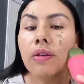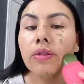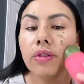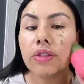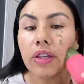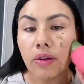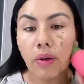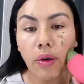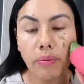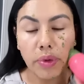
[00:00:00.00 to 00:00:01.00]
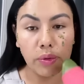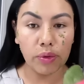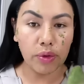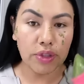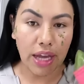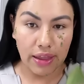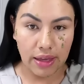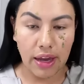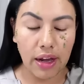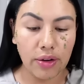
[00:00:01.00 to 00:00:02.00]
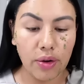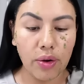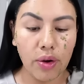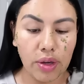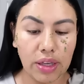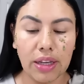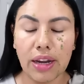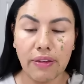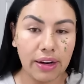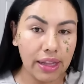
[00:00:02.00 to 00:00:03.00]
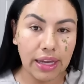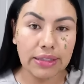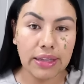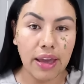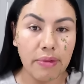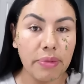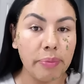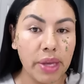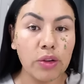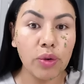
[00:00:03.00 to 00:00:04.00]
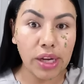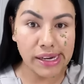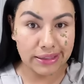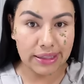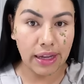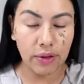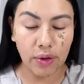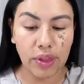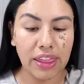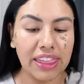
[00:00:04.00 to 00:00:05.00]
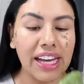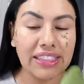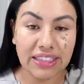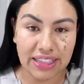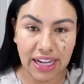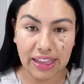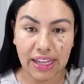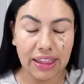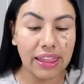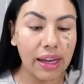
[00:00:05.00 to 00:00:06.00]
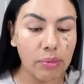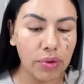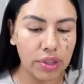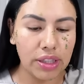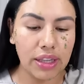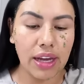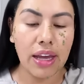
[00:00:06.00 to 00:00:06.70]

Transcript: unos 5 minutos a diario y la verdad es que mi piel nunca ha estado tan sana, tan bonita.